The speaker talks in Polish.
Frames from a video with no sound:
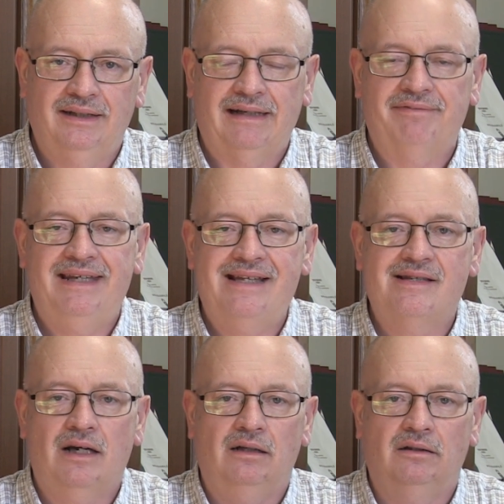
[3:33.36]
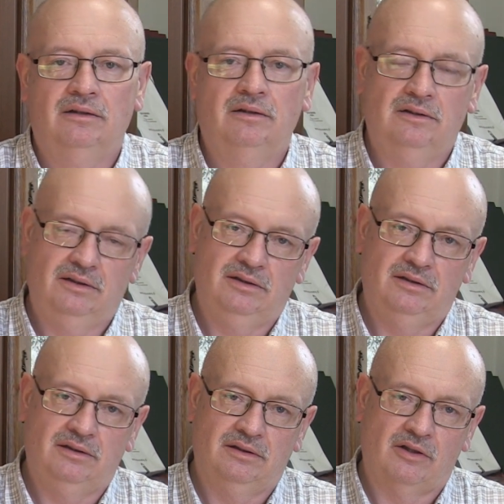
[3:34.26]
Ta wiedza o
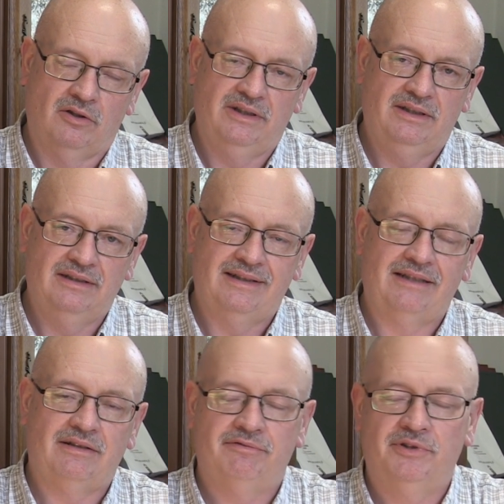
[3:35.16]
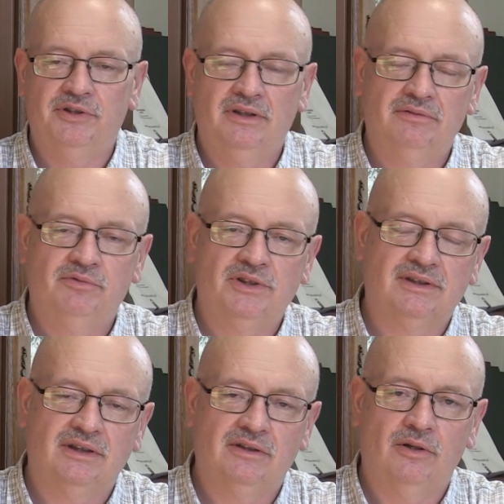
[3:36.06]
e, roli generała w wojnie
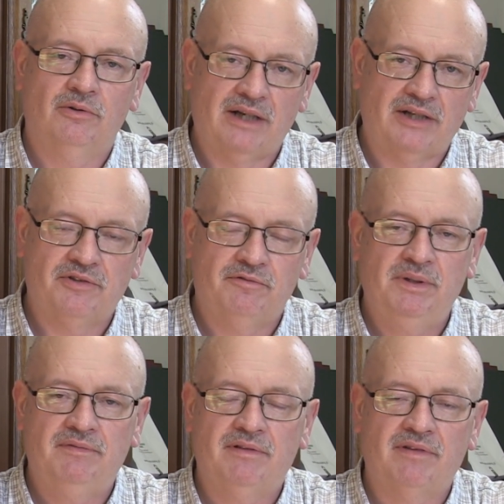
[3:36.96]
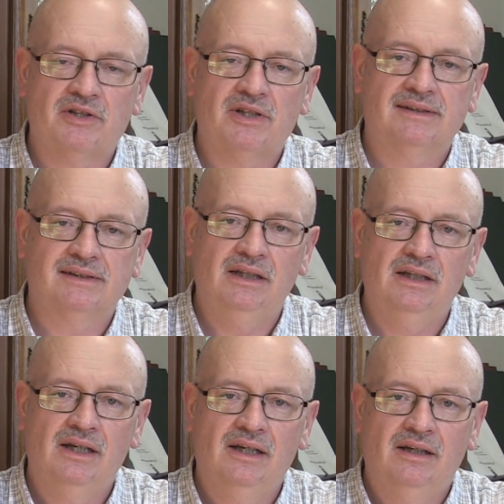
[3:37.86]
20 roku, a raczej w Bitwie
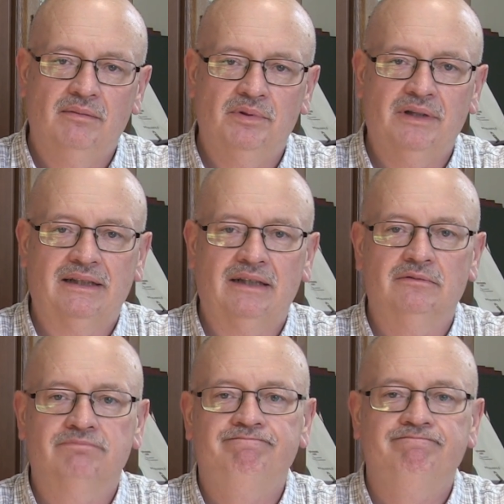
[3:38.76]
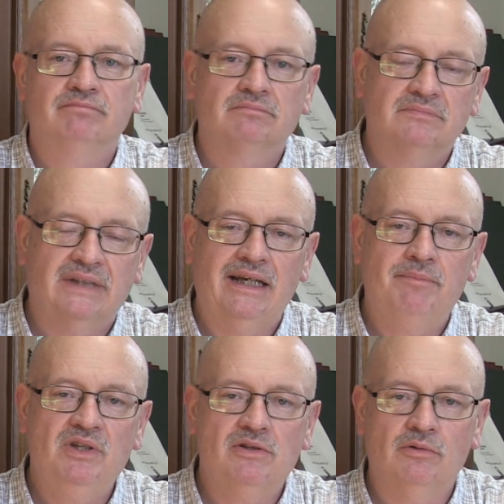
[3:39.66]
Warszawskiej, była taką
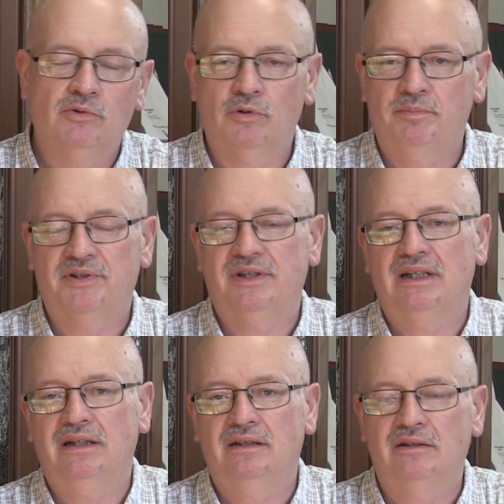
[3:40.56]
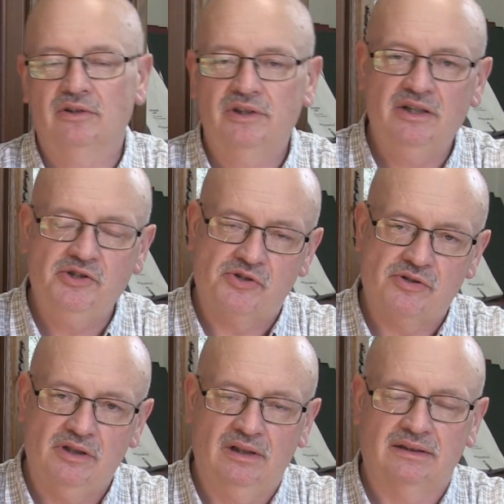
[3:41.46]
tajemnicą, którą posiadali tylko
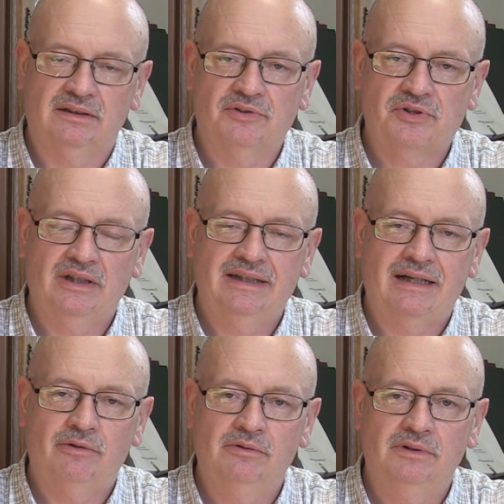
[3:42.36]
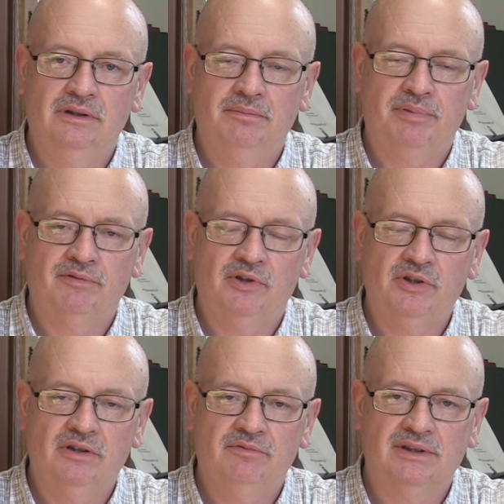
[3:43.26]
nieliczni, dlatego że generał y, po
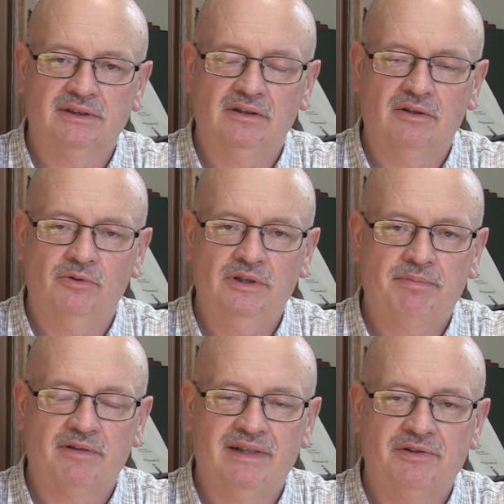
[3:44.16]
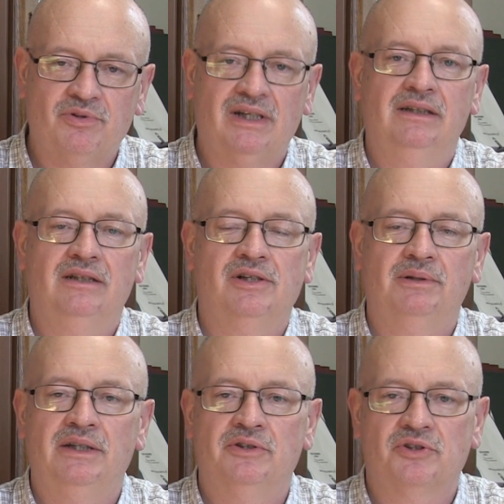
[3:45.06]
wojnie 20 roku nie prowadził żadnej
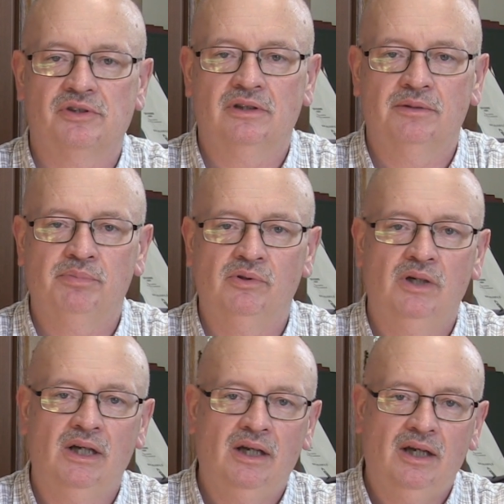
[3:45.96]
działalności typu